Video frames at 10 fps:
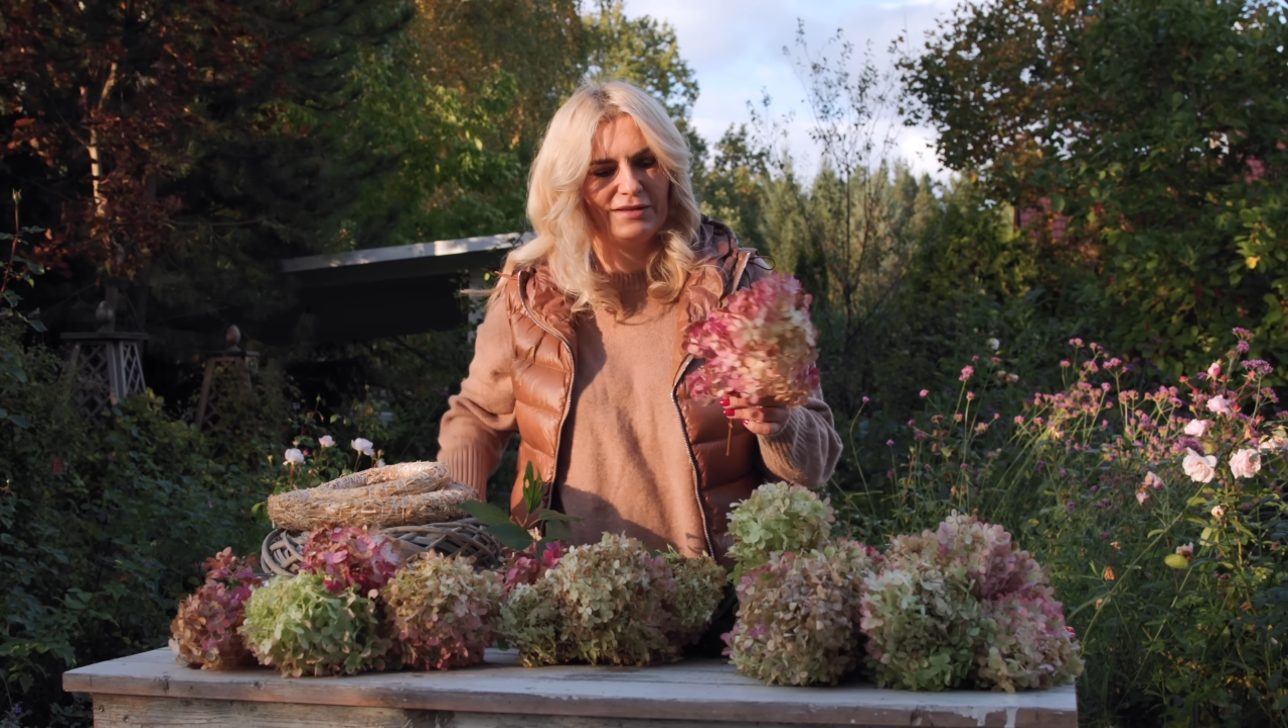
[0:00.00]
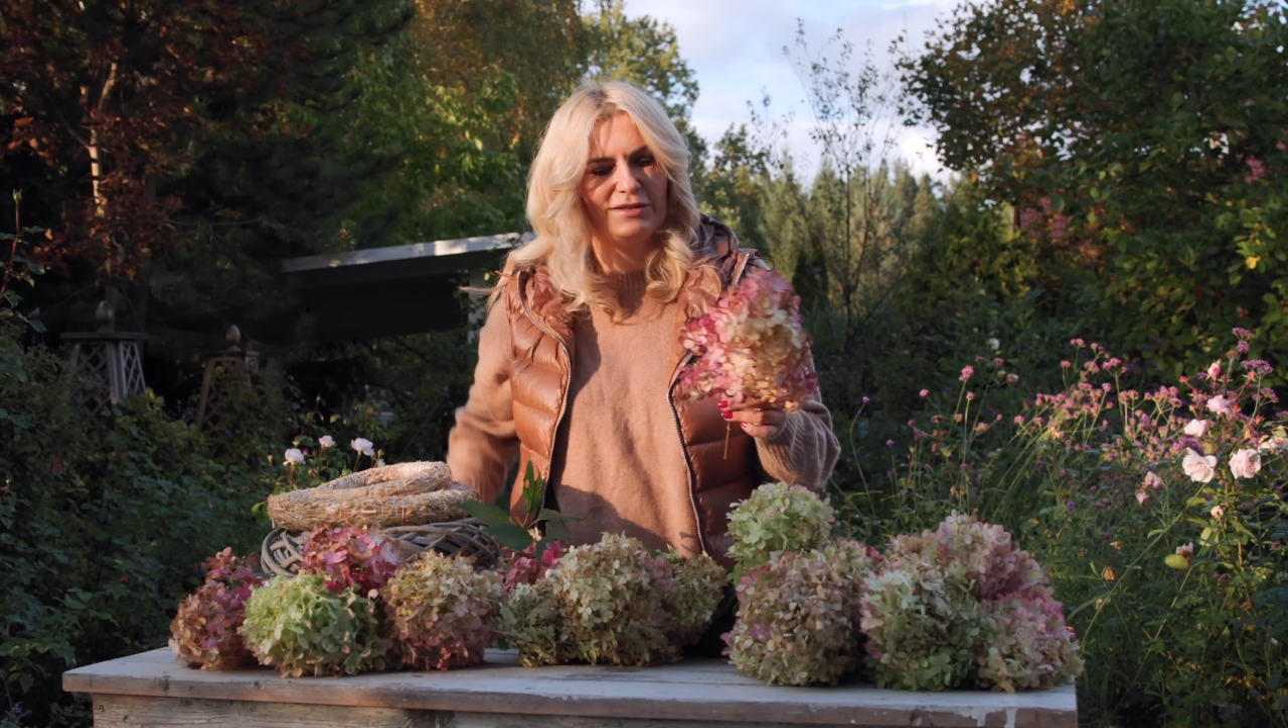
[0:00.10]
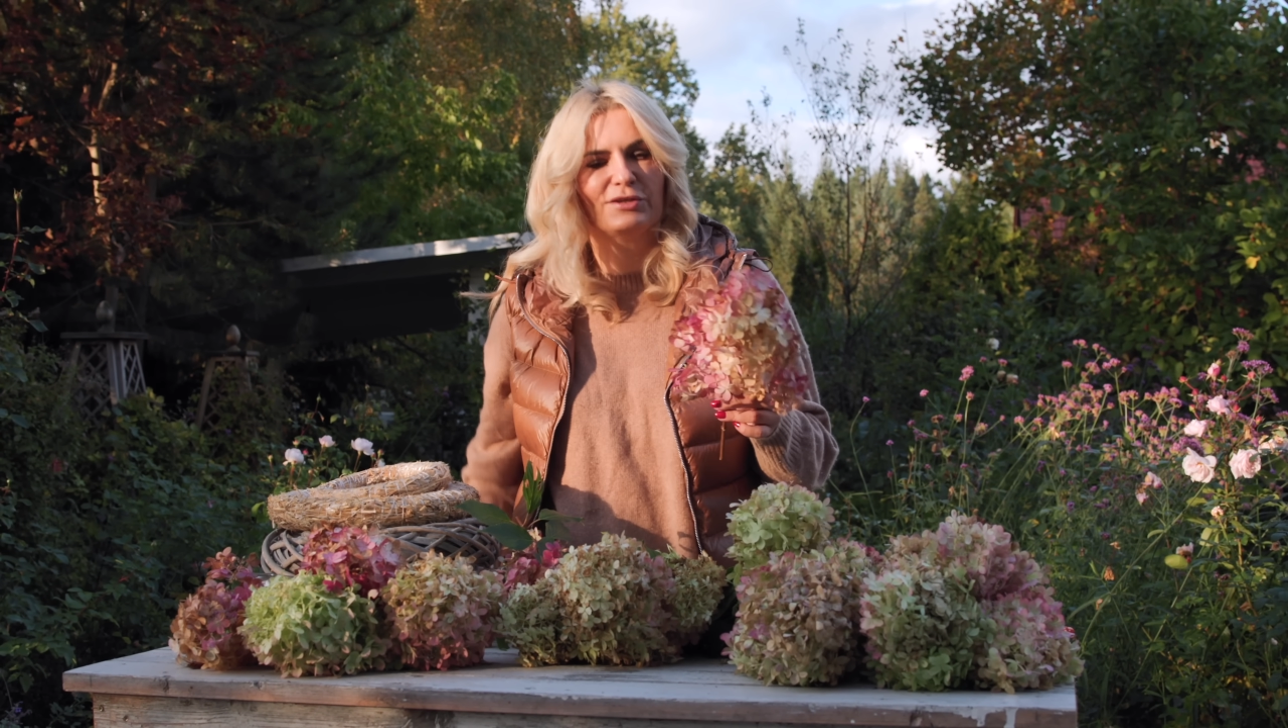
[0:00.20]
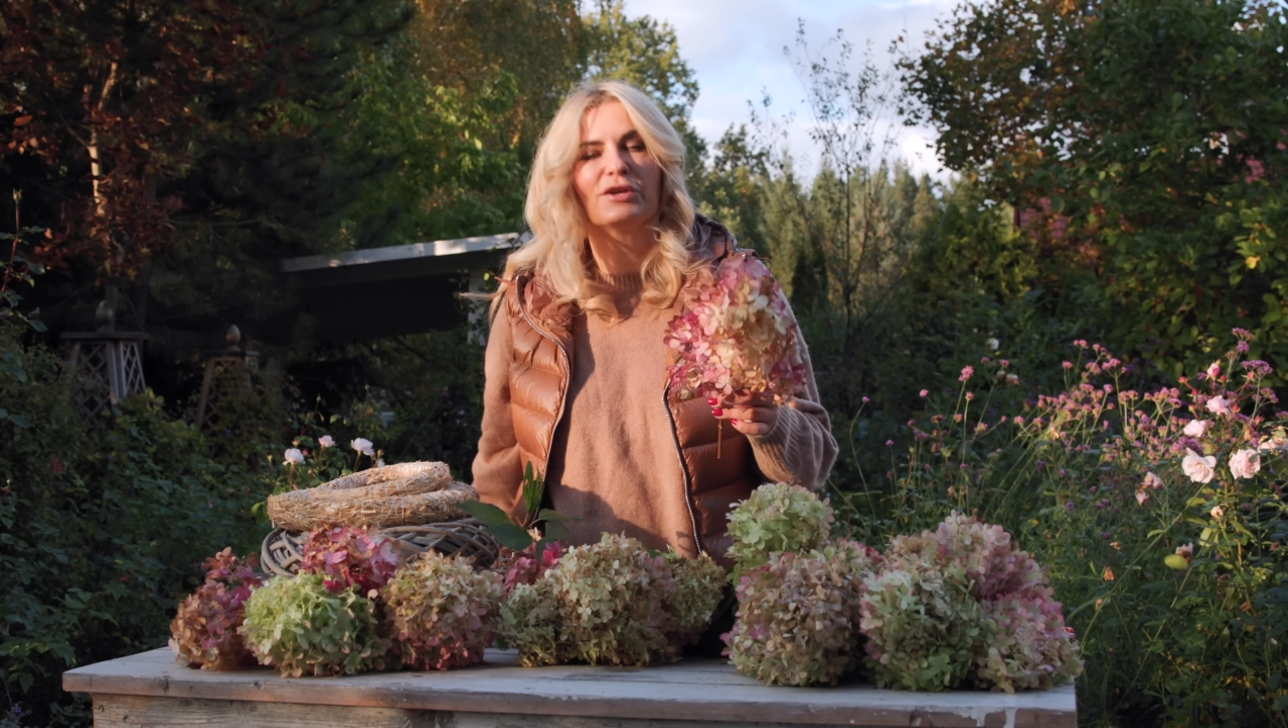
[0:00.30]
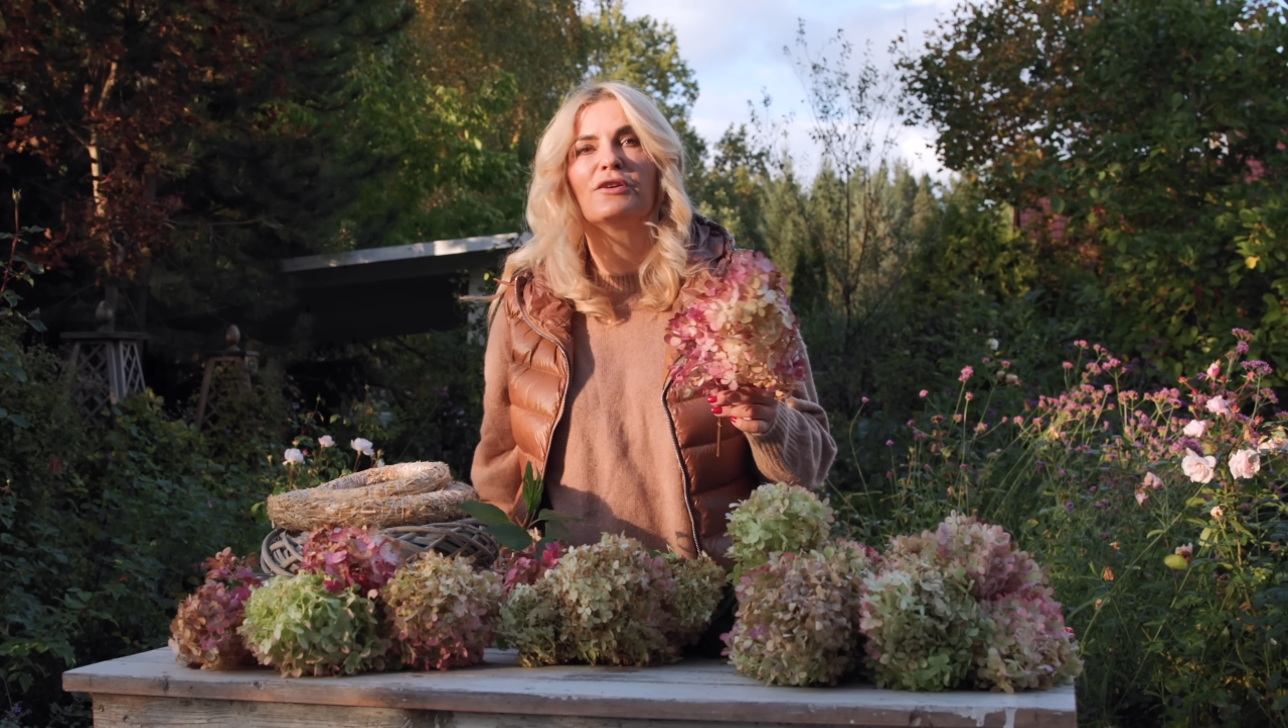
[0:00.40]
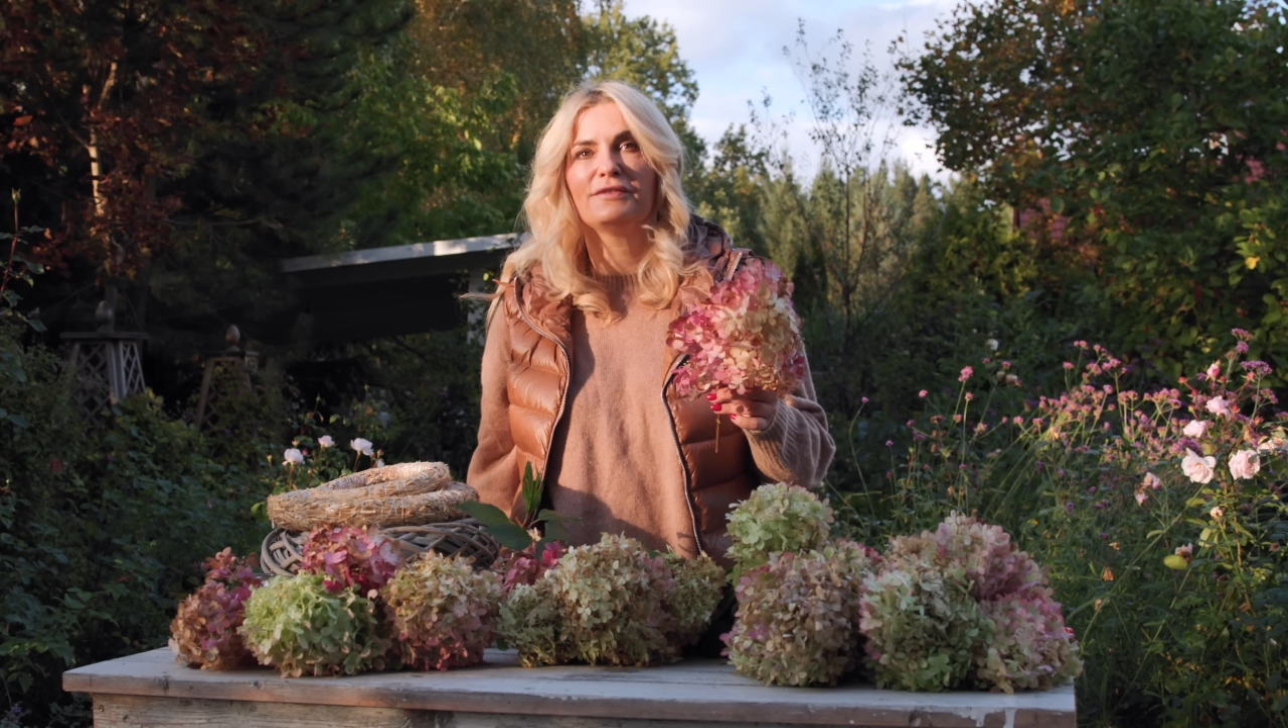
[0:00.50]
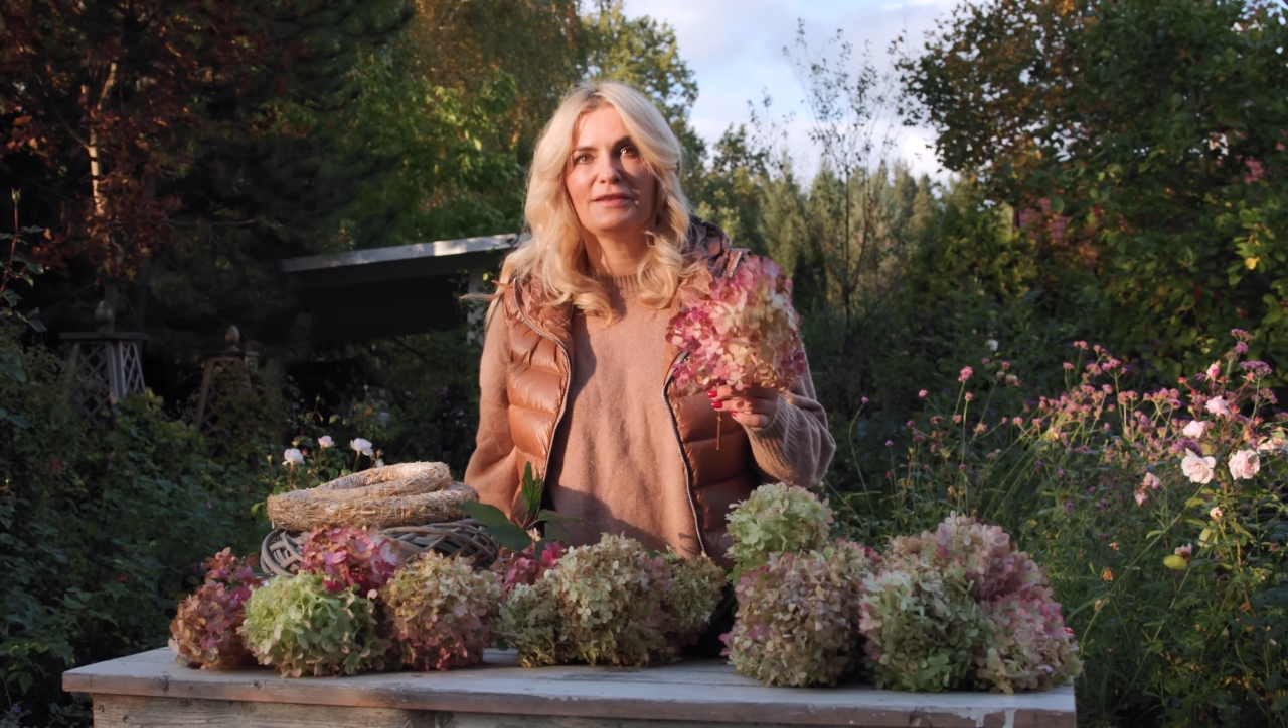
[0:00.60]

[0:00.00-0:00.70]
dzisiejszego